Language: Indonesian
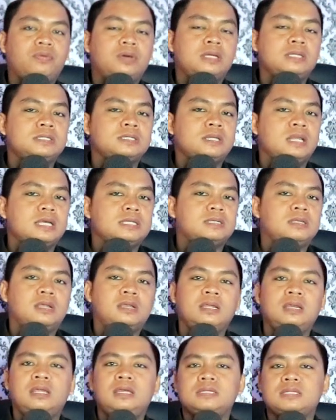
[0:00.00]
fans Leicester
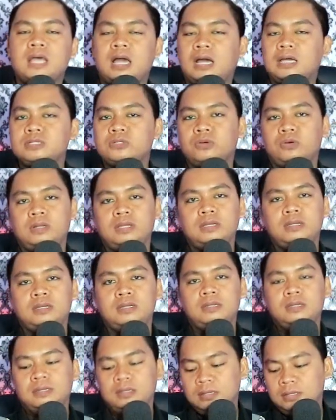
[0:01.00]
ini sangat solid.
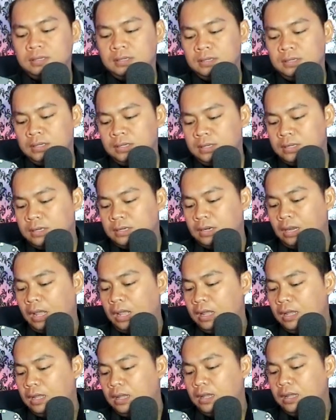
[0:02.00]

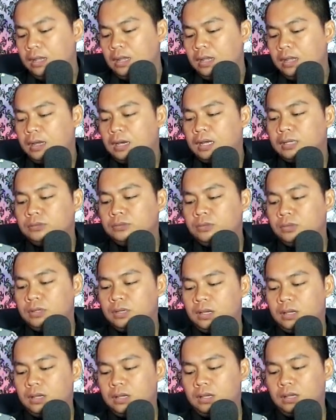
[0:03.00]
Nah, kartu
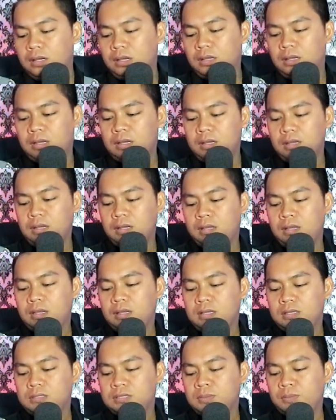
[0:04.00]
ke
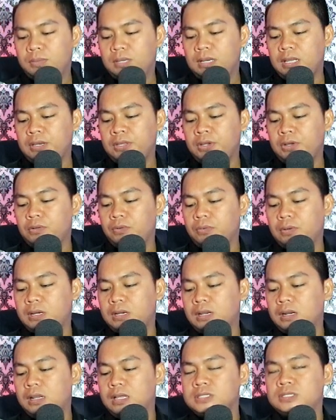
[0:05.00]
9 yang keluar
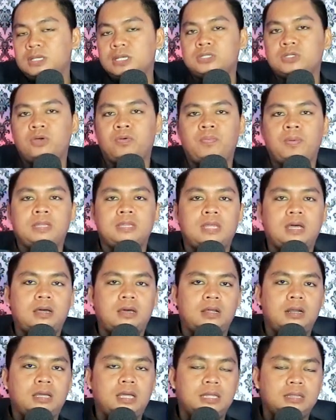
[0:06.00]
adalah Six of
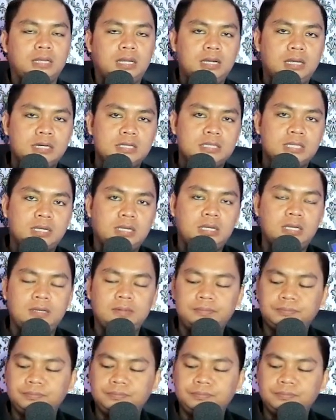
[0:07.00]
Pentacle. Kita lihat di sini